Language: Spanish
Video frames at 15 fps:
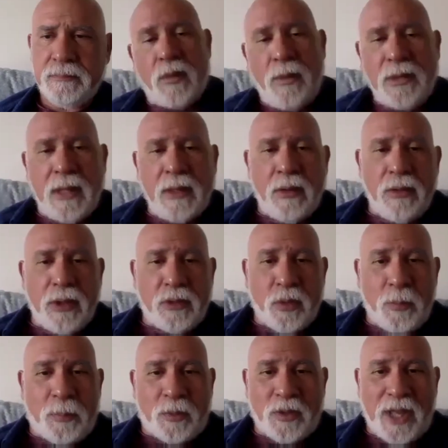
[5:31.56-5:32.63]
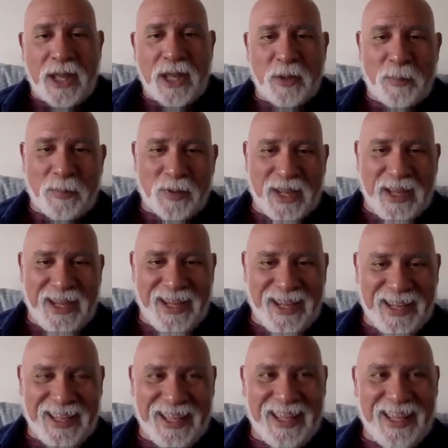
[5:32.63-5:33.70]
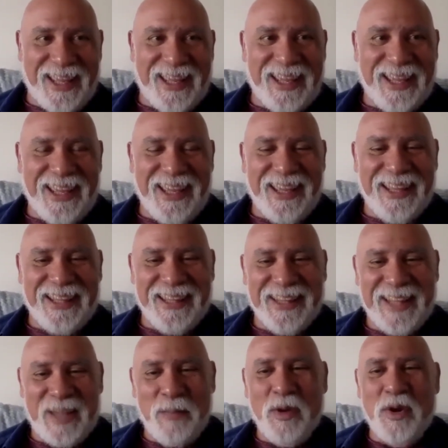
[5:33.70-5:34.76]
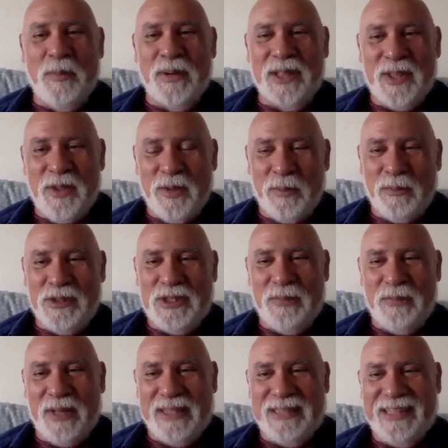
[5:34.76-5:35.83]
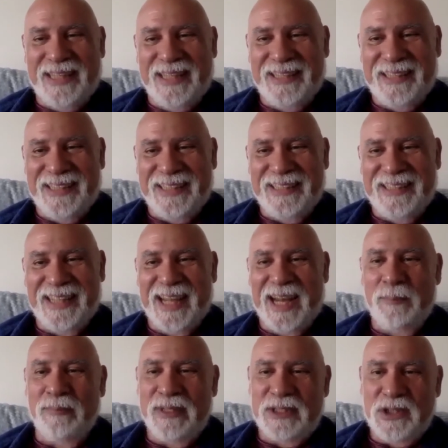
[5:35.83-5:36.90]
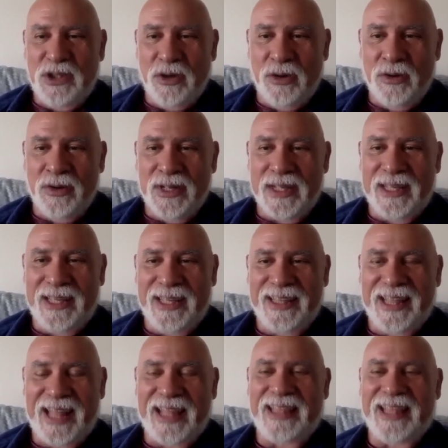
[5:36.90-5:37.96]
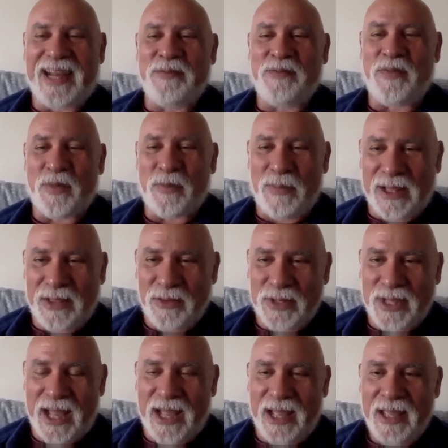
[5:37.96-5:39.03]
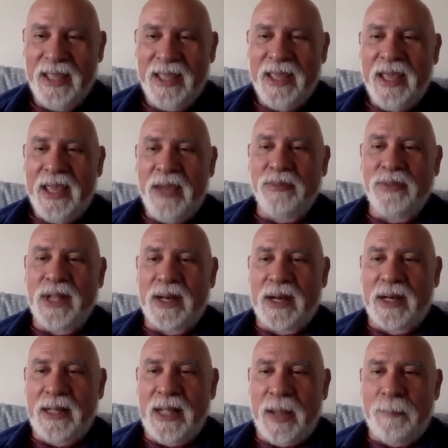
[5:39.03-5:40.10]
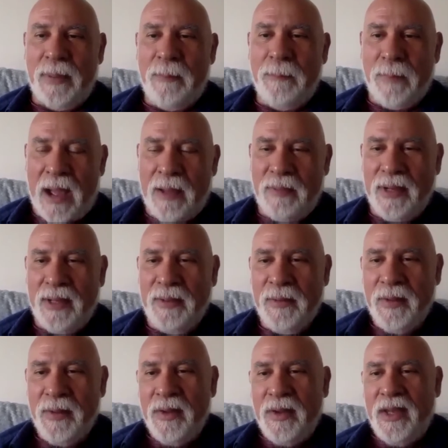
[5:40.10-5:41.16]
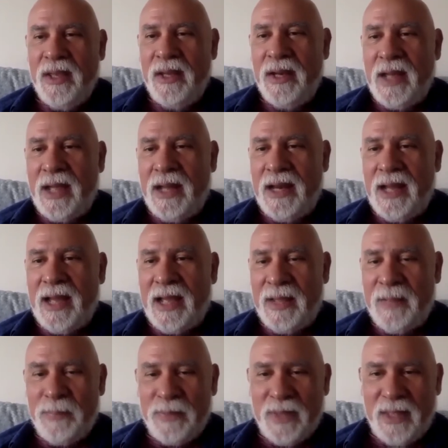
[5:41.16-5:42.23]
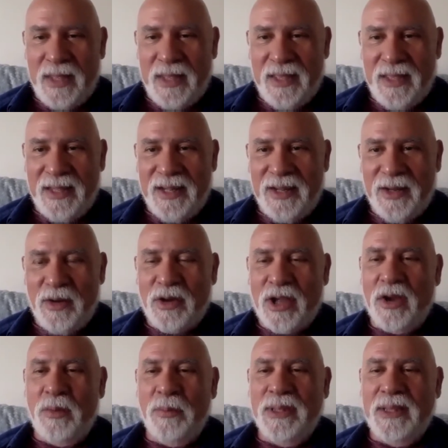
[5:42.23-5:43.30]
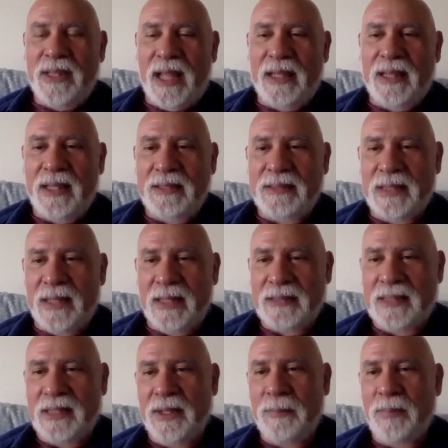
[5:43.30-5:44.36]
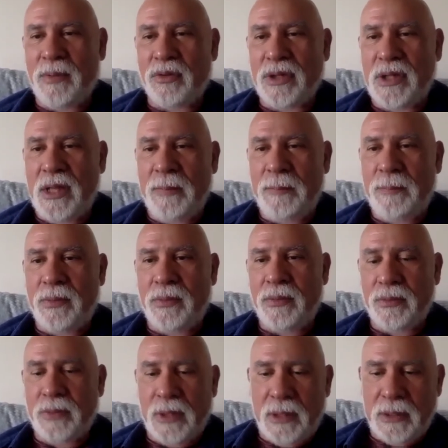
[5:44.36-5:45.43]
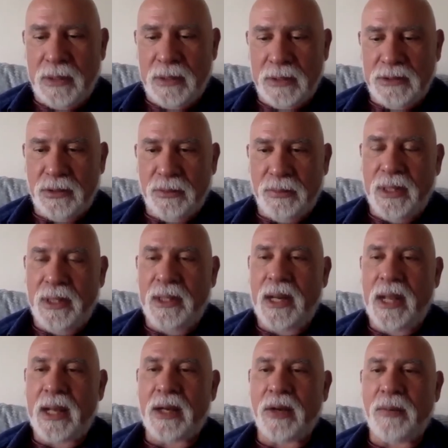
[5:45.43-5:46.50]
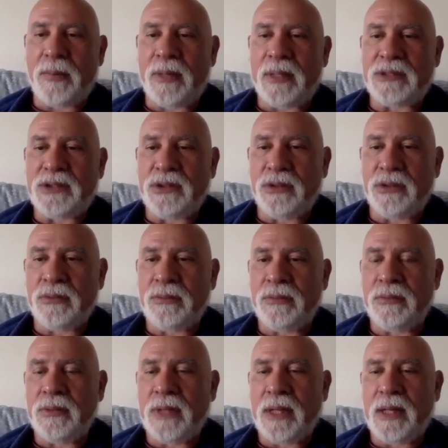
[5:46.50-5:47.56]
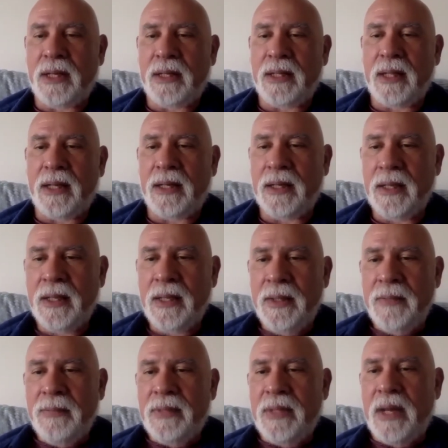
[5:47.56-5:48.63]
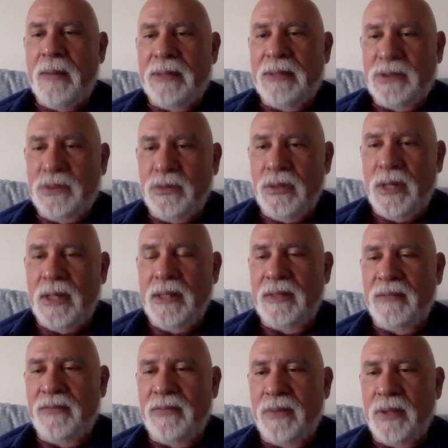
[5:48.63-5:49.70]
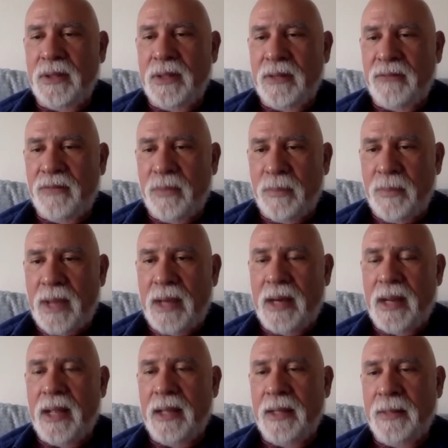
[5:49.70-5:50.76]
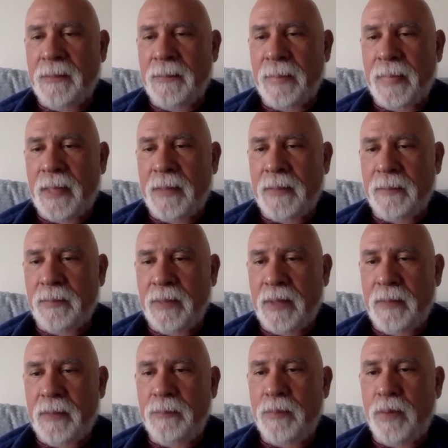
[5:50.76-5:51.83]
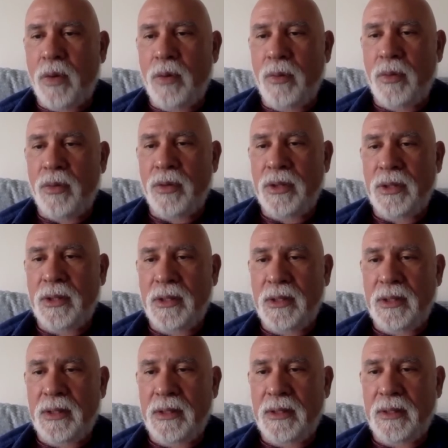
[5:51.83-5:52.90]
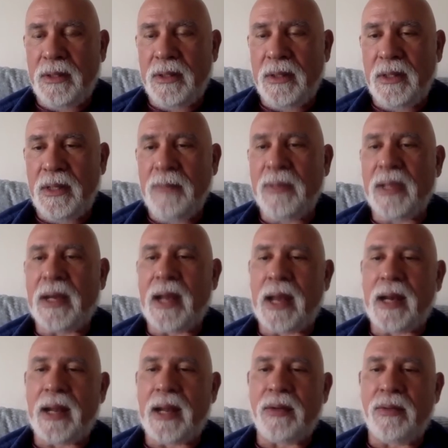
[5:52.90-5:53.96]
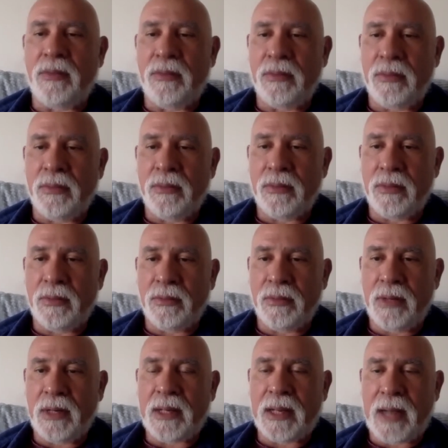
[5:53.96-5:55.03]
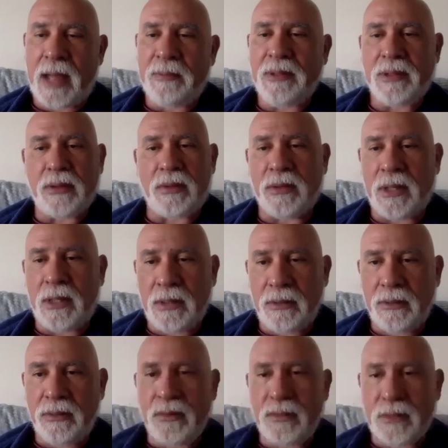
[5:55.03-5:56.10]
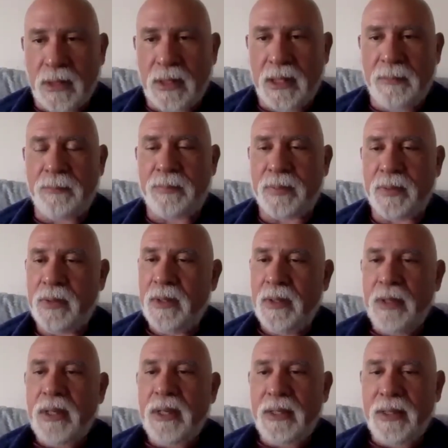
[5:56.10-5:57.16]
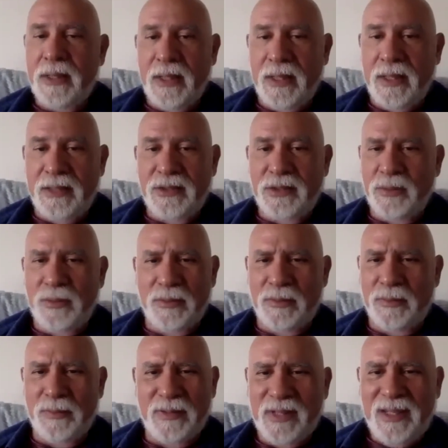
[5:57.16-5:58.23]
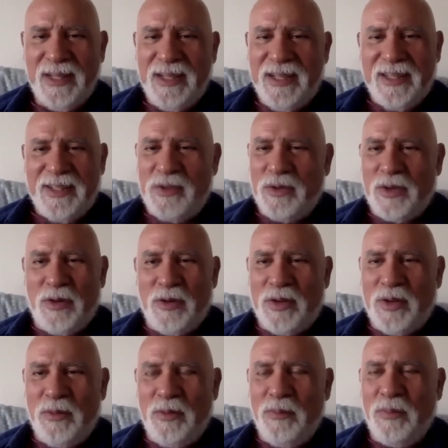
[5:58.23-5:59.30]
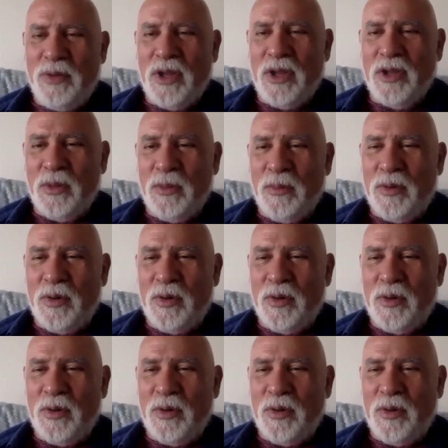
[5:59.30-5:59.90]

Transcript: cuéntanos de tus proyectos, porque em, hemos compartido muchas veces esa gran visión que estás transformando ya en una realidad palpable eh, mm, eh, lo que comentaste hace poco tiempo sobre la recuperación de la basura y, transformarla en, polvo y, mezclarla con, el cannabis, con el industrial hemp. Este, eso, yo creo que un proyecto